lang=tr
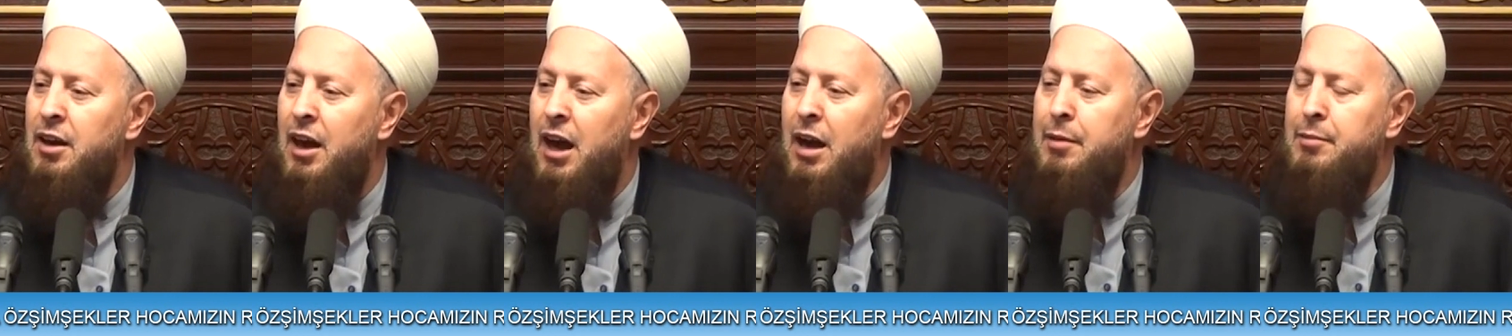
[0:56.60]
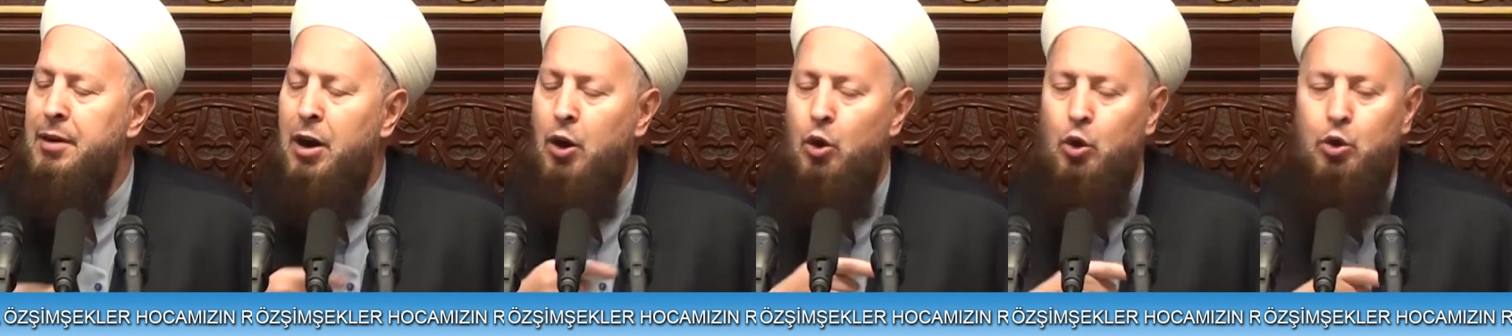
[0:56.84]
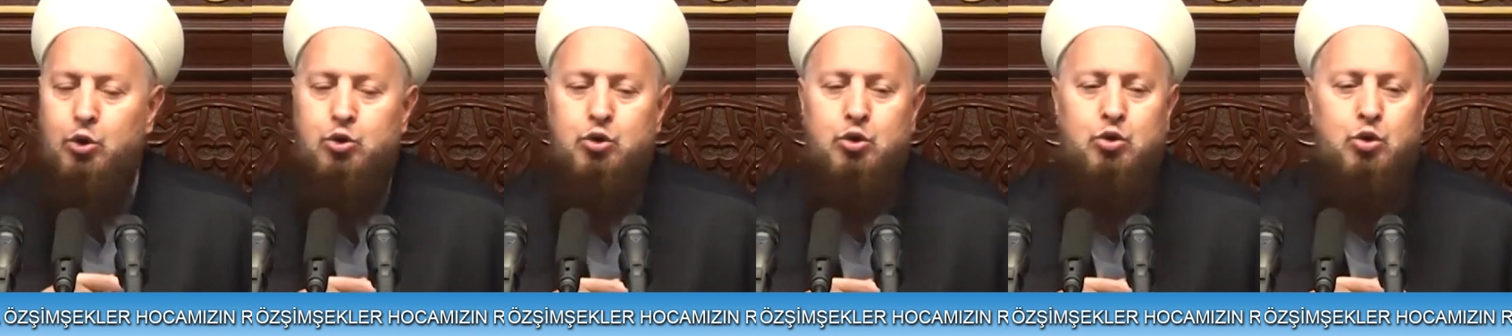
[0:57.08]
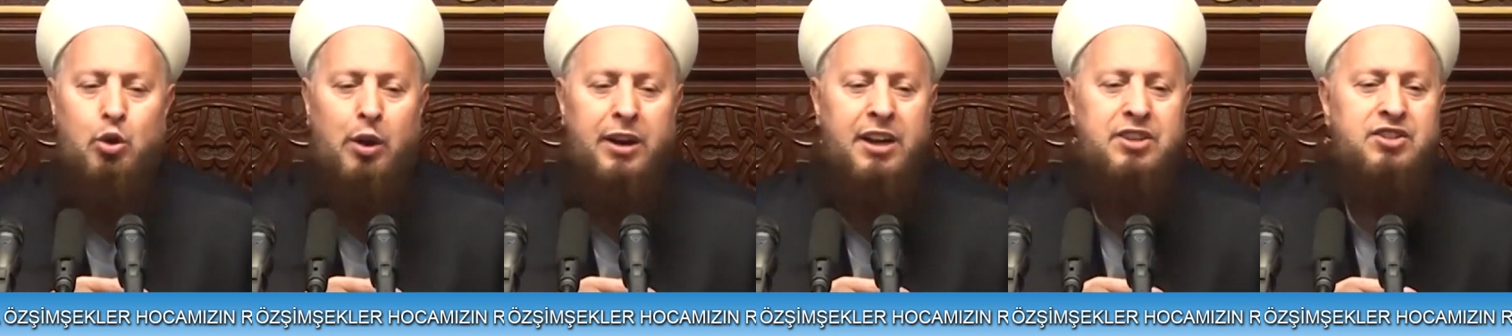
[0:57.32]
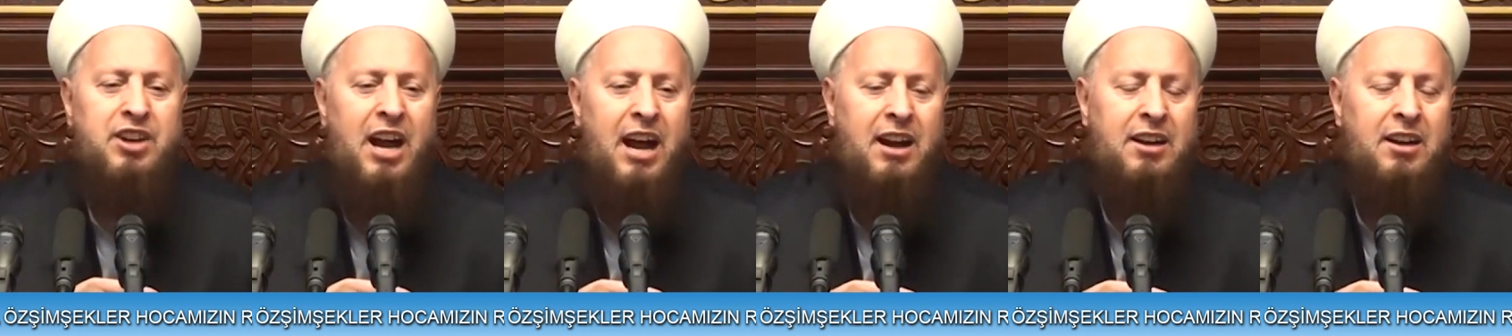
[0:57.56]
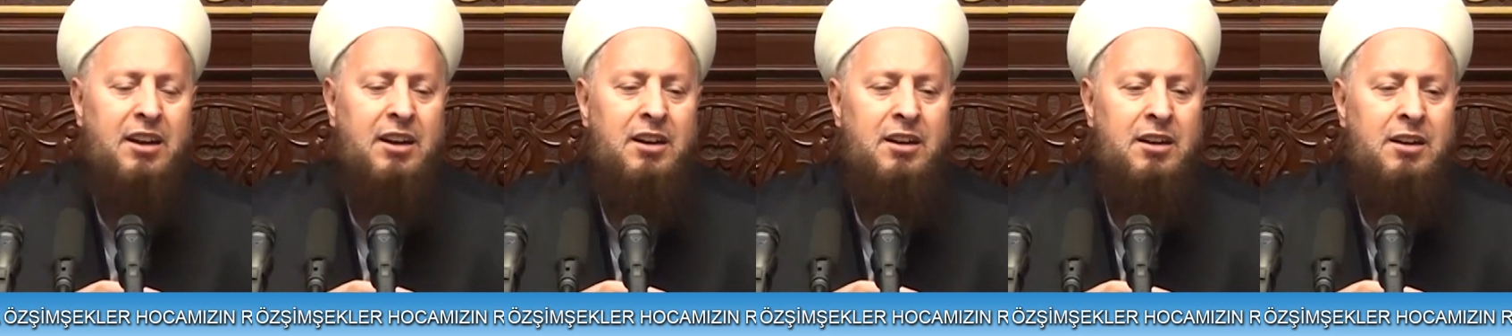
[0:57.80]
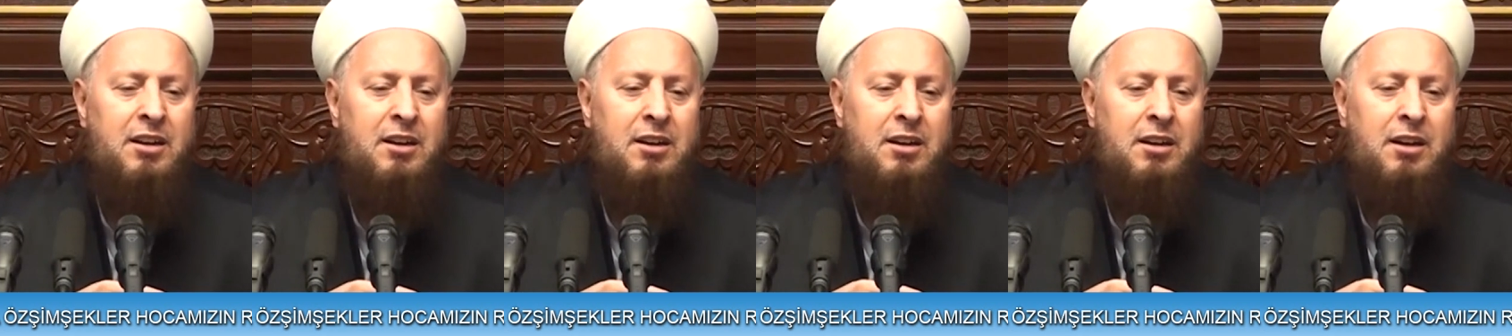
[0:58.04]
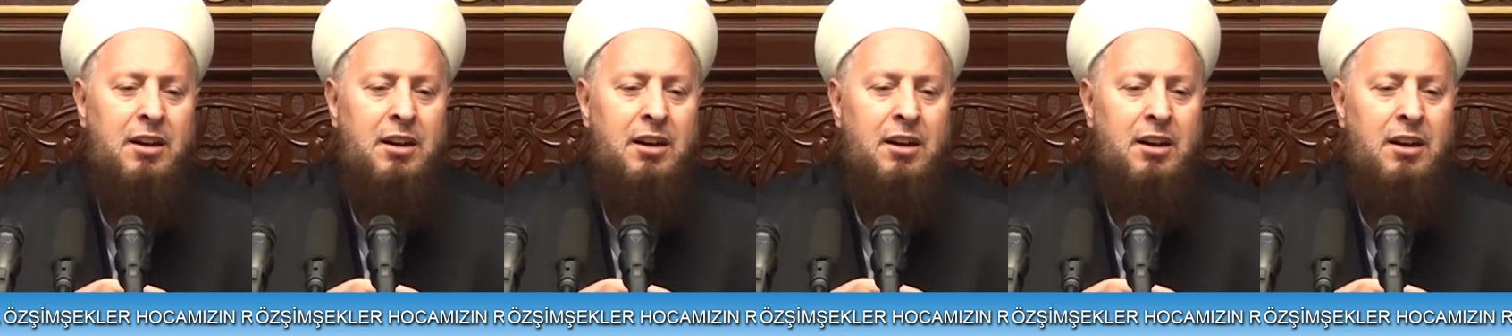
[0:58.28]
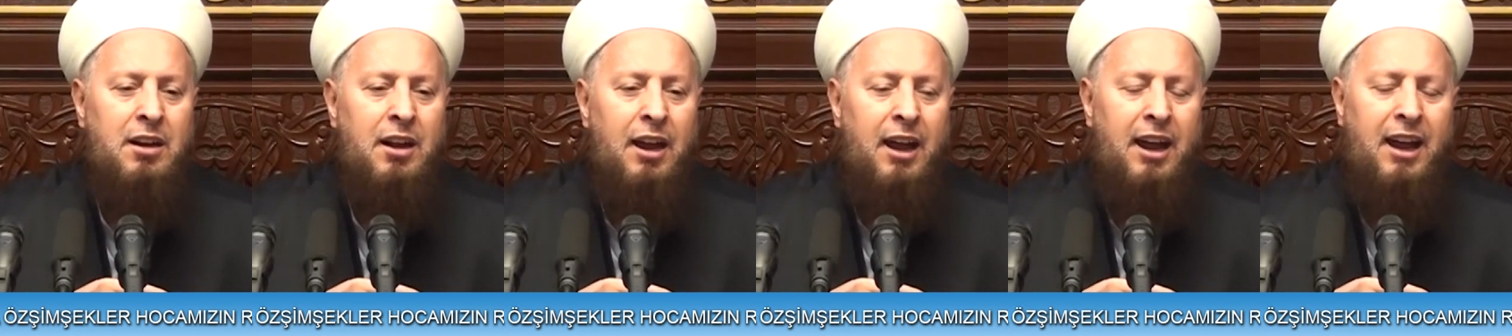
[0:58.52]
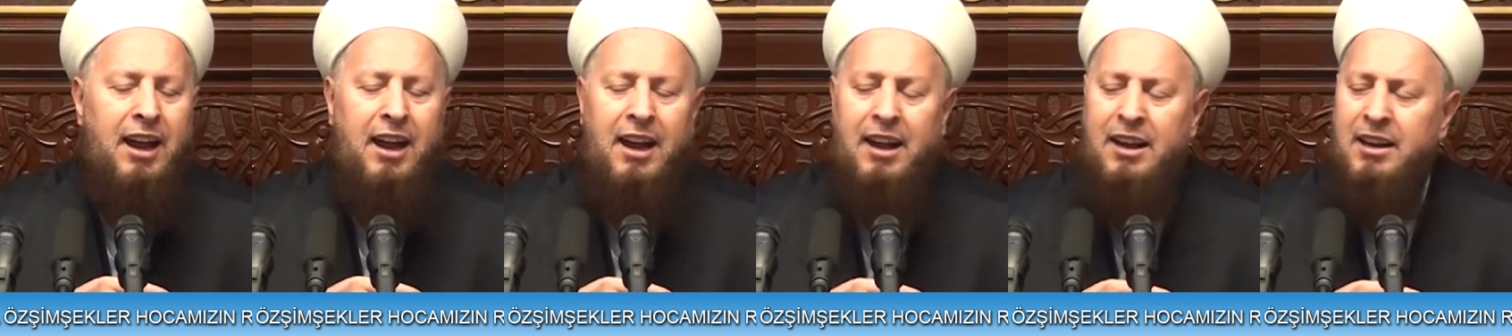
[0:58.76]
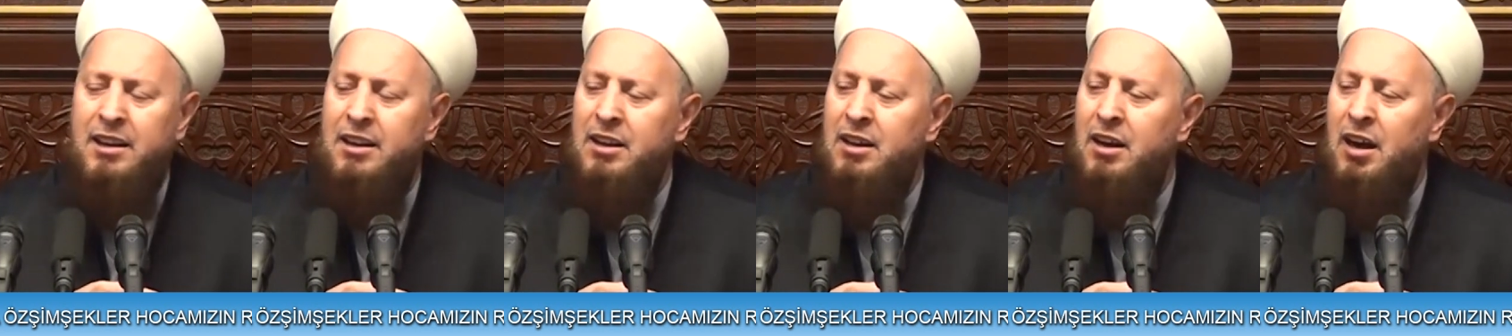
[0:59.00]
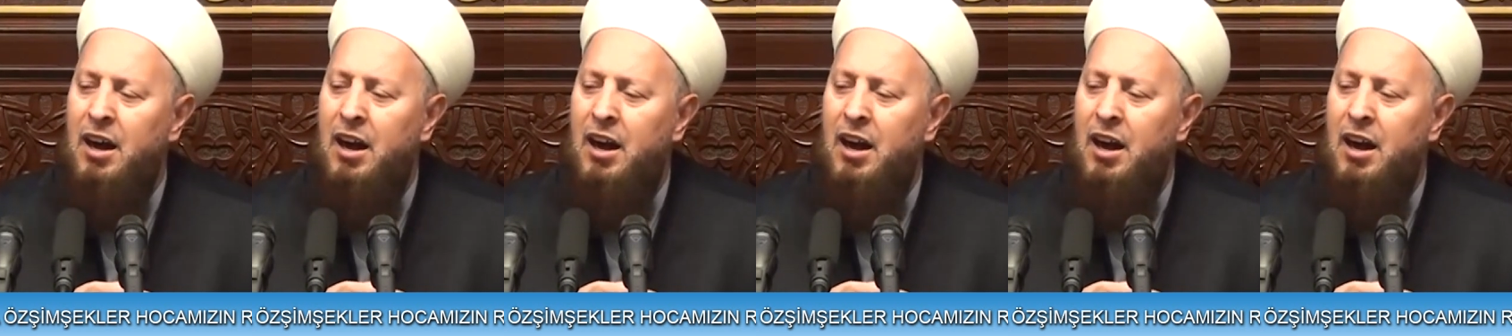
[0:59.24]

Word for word: Ama orucu soracak. He?